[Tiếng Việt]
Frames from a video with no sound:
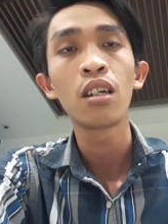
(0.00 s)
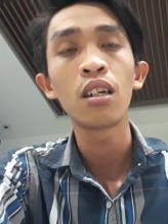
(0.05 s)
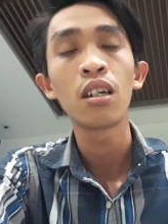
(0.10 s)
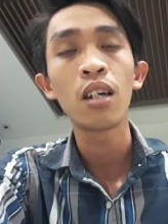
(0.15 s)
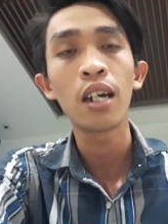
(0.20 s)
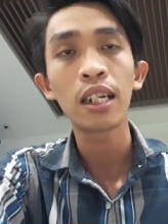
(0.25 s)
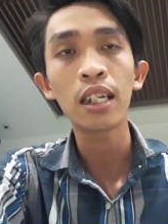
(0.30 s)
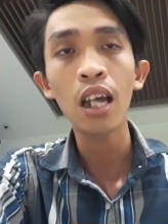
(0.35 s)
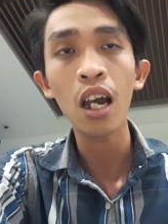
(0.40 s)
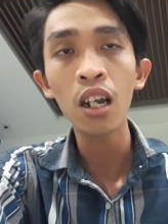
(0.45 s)

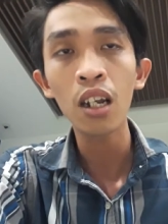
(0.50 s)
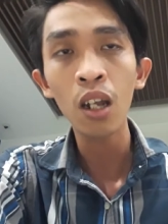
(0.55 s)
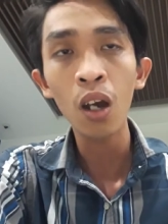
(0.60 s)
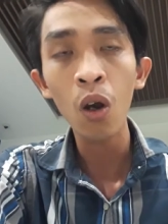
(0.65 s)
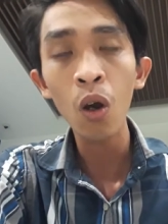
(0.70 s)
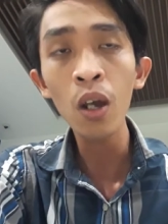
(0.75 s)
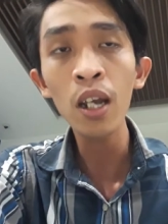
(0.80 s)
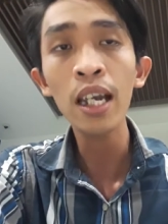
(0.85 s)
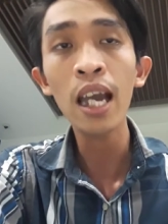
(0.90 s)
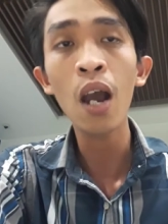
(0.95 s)
người ta
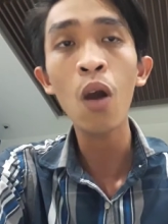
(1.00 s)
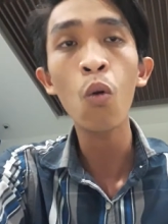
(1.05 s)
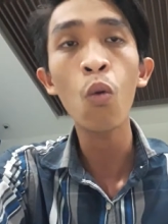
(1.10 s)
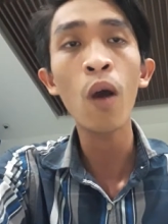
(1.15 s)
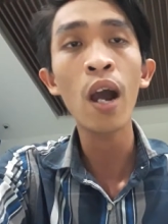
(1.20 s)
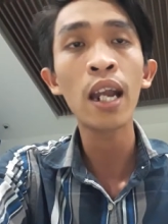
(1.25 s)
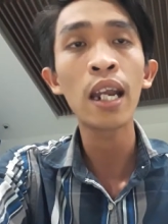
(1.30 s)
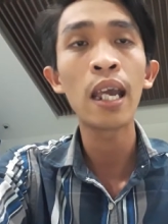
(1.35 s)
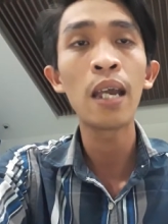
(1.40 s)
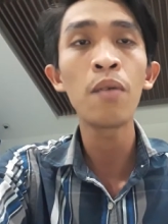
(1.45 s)
nói ra
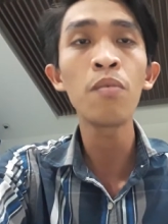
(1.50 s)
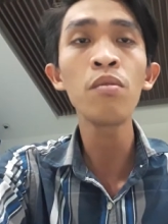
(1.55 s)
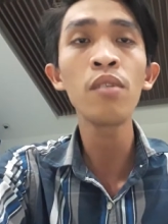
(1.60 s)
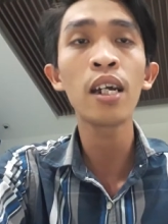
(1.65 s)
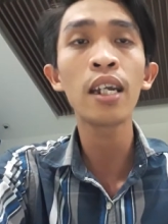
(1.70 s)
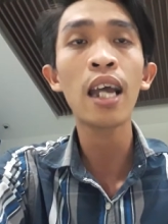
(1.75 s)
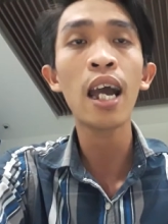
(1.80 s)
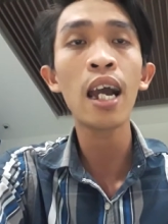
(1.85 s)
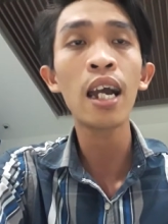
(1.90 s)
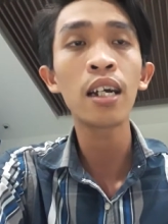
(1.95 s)
quan điểm người
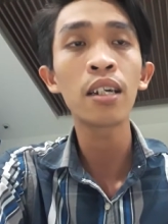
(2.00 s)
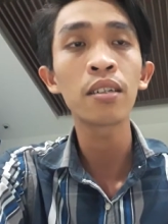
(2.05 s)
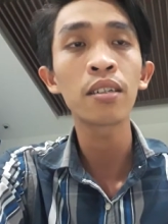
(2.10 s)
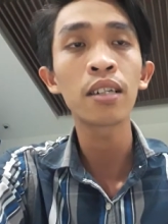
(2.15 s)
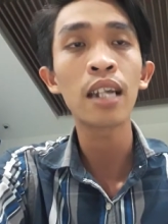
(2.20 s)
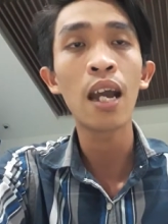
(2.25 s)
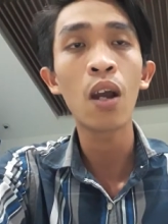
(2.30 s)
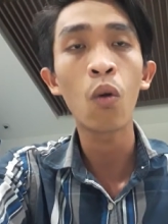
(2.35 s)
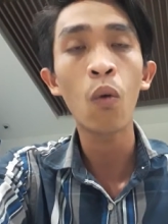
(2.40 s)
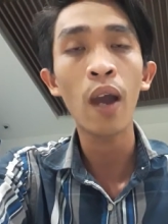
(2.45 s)
ta
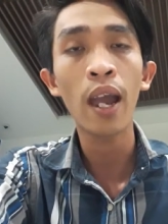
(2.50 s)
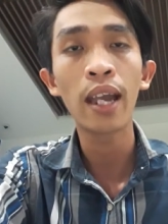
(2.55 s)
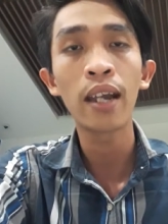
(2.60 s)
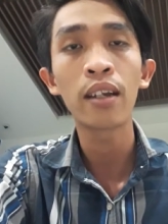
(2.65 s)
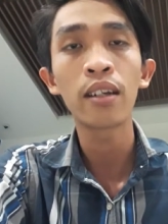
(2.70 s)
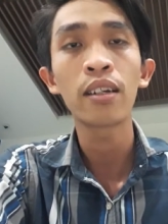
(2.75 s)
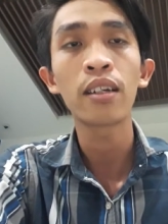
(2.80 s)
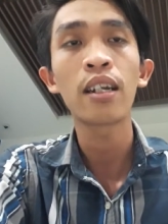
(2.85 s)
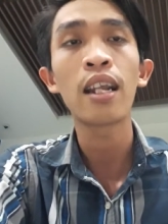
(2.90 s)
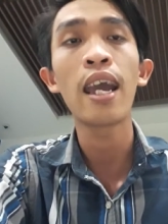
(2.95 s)
đàng hoàng
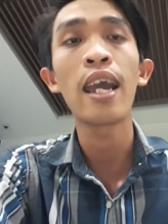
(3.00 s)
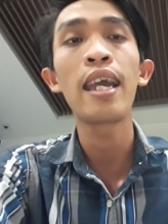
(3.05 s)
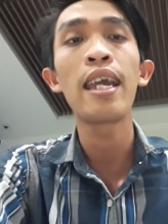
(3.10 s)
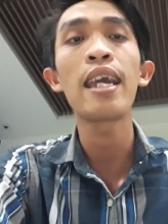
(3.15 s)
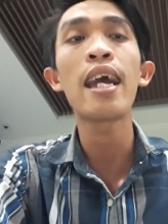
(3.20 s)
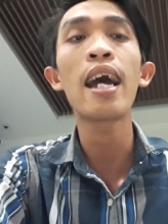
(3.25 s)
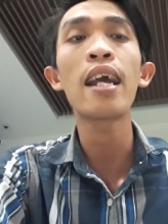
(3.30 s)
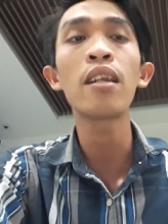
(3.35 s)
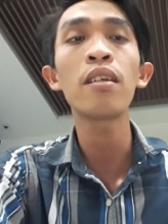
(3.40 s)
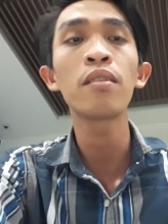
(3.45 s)
thì
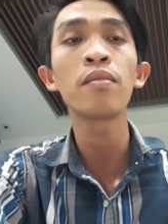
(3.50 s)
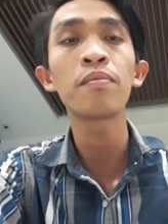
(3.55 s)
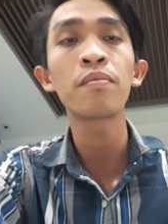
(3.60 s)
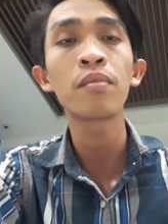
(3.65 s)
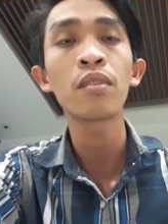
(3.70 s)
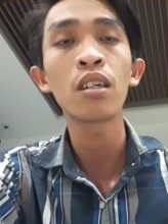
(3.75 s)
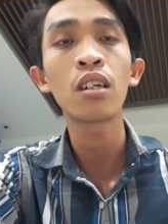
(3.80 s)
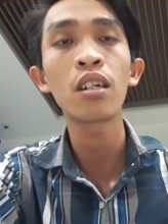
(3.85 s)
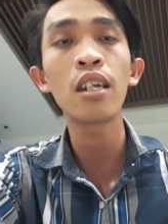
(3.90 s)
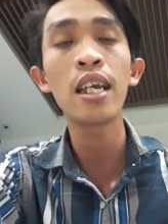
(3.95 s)
anh
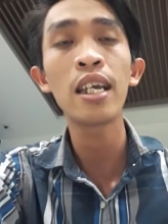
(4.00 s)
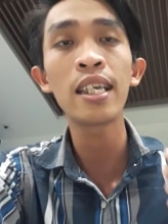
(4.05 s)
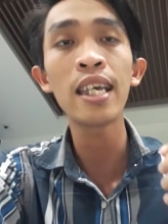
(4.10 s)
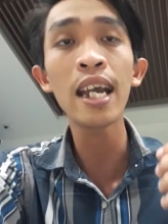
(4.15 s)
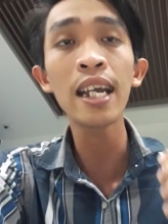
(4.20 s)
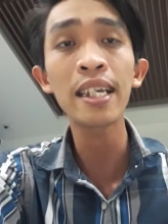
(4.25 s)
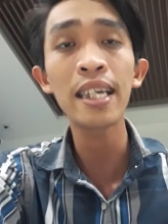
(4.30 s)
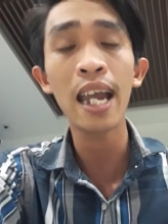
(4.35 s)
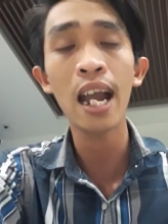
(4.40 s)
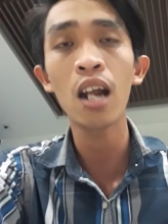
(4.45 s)
đi
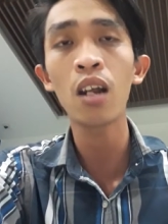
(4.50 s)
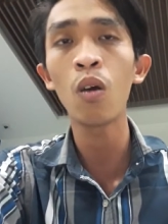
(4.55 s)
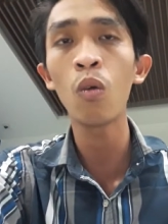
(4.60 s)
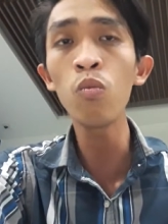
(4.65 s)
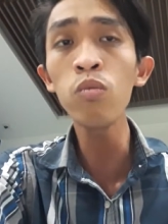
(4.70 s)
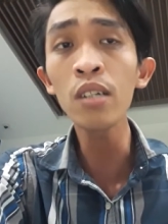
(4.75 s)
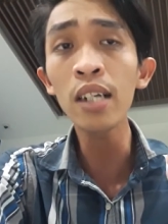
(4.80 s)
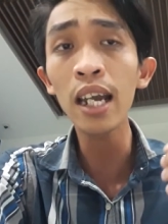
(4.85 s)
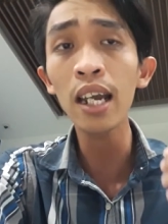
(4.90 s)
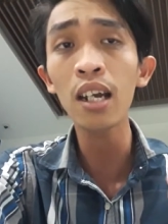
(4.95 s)
xác nhận
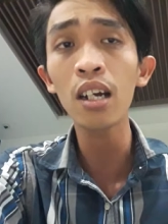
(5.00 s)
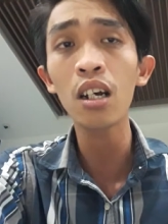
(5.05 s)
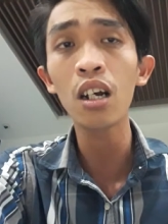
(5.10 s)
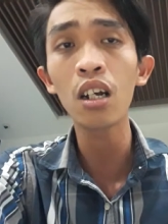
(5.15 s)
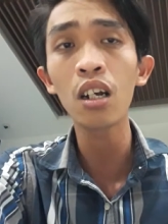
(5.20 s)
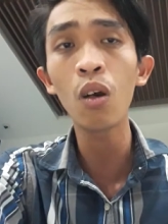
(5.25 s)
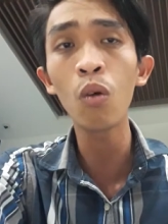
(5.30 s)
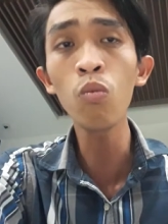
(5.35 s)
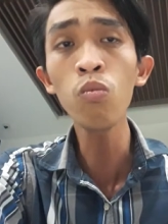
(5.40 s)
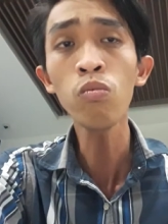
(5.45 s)
đúng
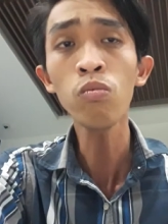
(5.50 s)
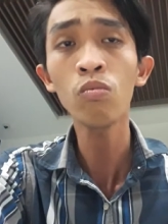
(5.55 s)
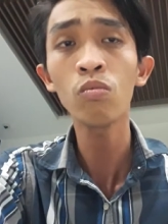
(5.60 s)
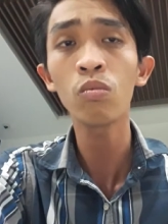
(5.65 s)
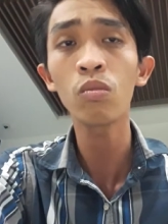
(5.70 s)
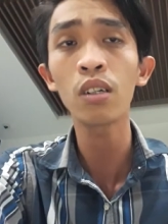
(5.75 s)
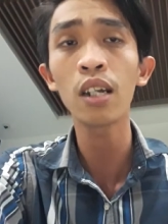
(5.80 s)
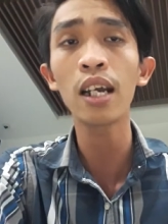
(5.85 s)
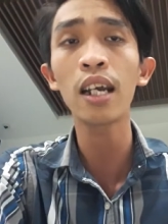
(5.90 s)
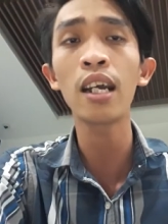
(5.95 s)
đúng
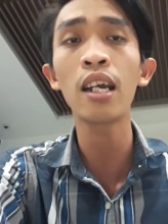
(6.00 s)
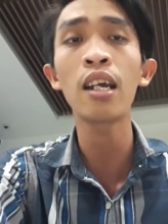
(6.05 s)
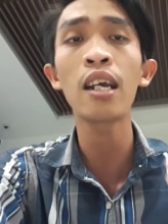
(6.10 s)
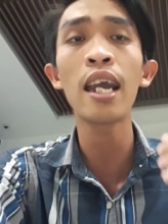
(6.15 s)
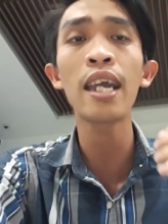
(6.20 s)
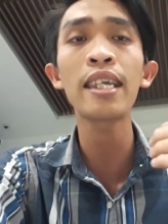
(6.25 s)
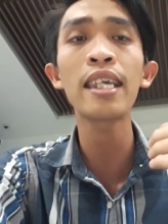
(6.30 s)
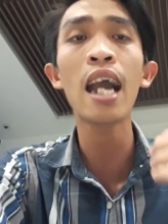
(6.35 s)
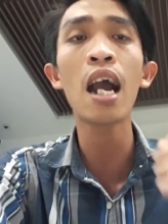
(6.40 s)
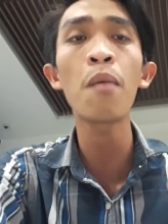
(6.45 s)
ngay
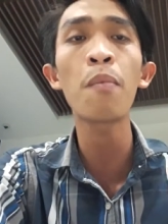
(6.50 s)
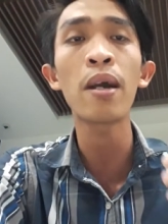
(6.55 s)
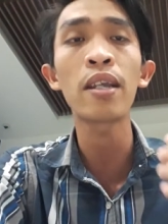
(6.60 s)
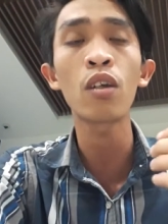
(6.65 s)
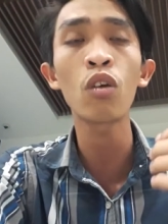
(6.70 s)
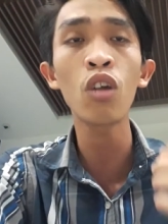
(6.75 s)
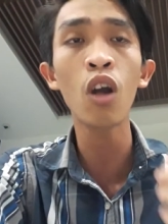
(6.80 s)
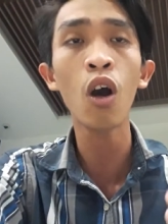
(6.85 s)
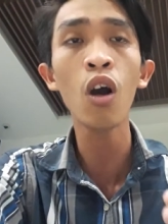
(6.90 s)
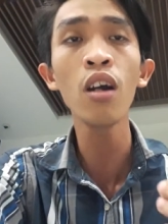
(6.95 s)
chăng mà
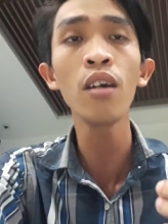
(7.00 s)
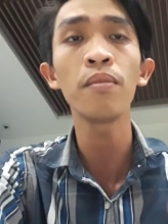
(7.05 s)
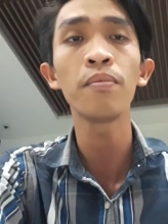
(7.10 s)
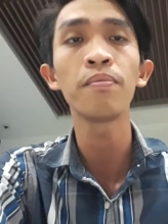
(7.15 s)
chỗ đó